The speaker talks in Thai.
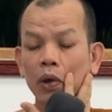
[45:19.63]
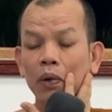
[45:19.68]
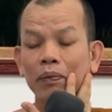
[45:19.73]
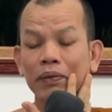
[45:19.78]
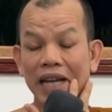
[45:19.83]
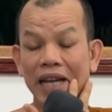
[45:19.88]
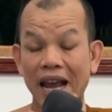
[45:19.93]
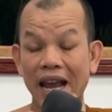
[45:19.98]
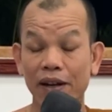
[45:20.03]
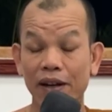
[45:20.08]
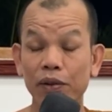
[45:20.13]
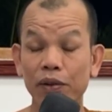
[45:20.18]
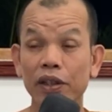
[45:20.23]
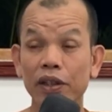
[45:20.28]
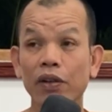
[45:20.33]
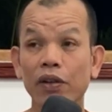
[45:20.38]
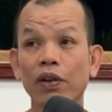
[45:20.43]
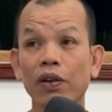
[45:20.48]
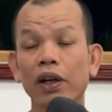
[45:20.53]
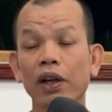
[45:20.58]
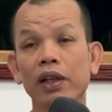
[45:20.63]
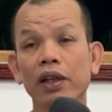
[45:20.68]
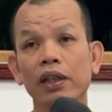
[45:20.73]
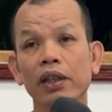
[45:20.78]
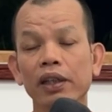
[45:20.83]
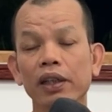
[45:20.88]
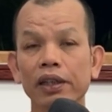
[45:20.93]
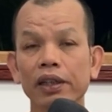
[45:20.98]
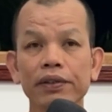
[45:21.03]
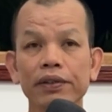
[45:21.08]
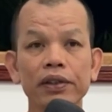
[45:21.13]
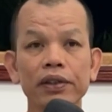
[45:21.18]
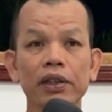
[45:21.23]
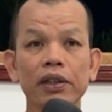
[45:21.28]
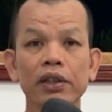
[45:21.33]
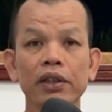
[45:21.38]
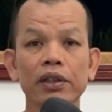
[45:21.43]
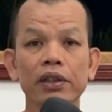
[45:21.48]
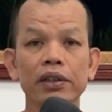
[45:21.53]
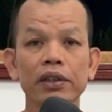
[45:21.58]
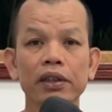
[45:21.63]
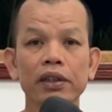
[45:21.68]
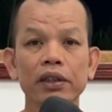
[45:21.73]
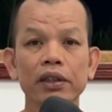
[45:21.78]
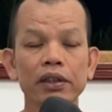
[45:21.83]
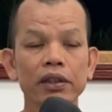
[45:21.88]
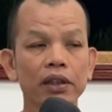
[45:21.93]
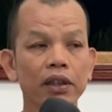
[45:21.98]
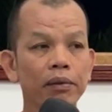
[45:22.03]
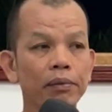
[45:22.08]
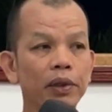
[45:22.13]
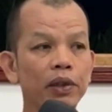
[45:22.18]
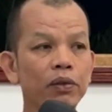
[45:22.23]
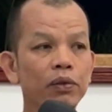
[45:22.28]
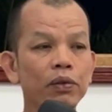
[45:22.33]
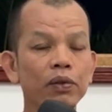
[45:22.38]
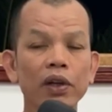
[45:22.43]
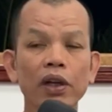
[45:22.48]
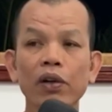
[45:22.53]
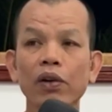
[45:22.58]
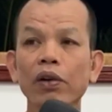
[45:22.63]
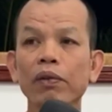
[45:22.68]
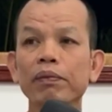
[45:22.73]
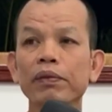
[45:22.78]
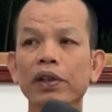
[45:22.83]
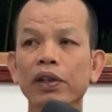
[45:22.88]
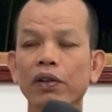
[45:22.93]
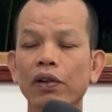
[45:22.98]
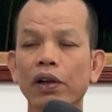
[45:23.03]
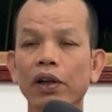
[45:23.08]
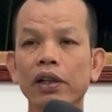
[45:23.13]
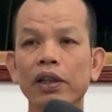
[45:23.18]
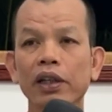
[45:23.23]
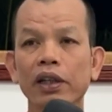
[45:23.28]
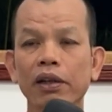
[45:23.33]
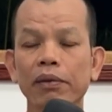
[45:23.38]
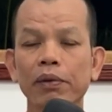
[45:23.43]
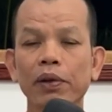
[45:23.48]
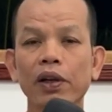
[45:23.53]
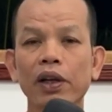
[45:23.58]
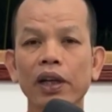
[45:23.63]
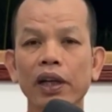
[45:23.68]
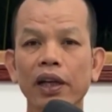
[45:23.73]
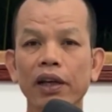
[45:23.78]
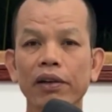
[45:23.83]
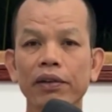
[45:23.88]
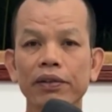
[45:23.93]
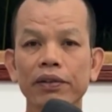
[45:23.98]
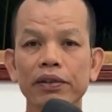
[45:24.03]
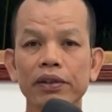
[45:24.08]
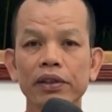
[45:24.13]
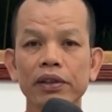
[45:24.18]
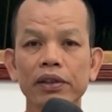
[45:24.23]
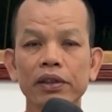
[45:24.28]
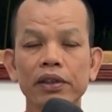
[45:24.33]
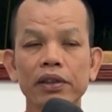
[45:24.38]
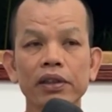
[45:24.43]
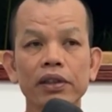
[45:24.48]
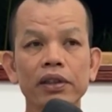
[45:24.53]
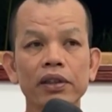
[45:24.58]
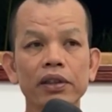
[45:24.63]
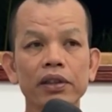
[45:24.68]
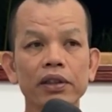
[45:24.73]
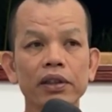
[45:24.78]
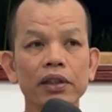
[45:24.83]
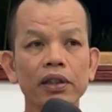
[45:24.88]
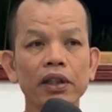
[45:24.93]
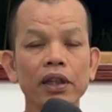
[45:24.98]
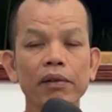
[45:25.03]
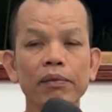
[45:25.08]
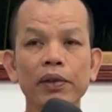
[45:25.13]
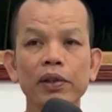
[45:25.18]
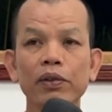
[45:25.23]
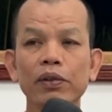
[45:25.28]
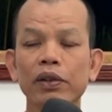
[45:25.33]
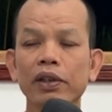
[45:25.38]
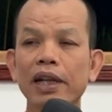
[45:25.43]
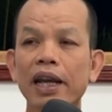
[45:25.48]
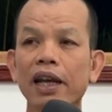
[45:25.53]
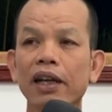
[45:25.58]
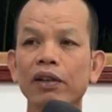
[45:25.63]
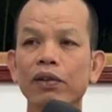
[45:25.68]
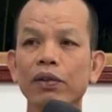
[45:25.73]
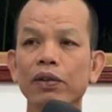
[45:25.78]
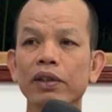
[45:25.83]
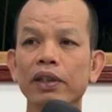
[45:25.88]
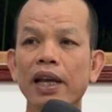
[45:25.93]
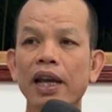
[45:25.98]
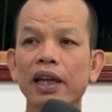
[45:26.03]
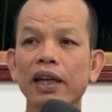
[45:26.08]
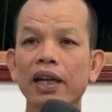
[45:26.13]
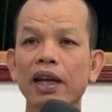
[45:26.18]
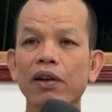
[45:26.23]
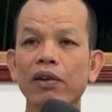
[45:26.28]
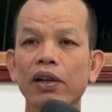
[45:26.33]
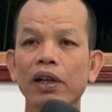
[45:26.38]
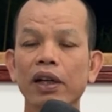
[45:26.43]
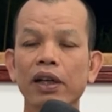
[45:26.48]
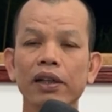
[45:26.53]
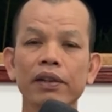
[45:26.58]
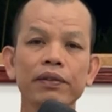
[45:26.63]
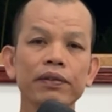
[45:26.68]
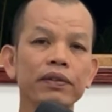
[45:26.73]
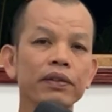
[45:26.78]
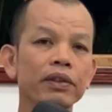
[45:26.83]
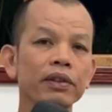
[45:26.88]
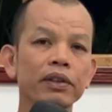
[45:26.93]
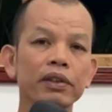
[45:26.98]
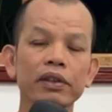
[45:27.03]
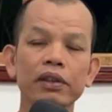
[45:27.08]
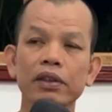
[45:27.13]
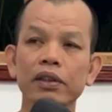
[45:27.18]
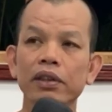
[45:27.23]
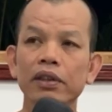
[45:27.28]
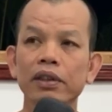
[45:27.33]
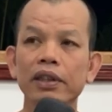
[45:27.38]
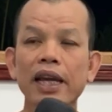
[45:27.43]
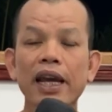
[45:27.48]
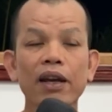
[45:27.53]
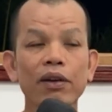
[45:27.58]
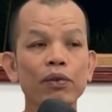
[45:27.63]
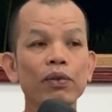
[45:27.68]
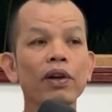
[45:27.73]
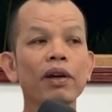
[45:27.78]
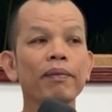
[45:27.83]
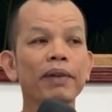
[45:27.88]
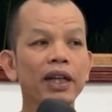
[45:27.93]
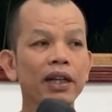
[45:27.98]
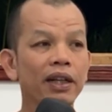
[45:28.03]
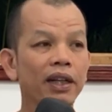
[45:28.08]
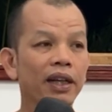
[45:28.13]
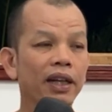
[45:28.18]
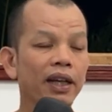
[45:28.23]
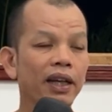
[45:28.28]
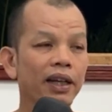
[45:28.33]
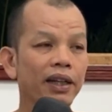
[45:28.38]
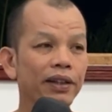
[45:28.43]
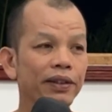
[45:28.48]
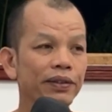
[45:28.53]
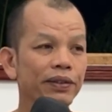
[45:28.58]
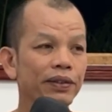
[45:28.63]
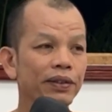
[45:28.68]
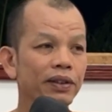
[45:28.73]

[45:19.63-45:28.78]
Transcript: พบศาสตร์ของเจ้าของนี่ให้มันหัวล้มเจ้าของนี่กับพ่อแล้ว เรื่องมนุษย์ตั้งดงตั้งดาวกับยาหัวมันนะ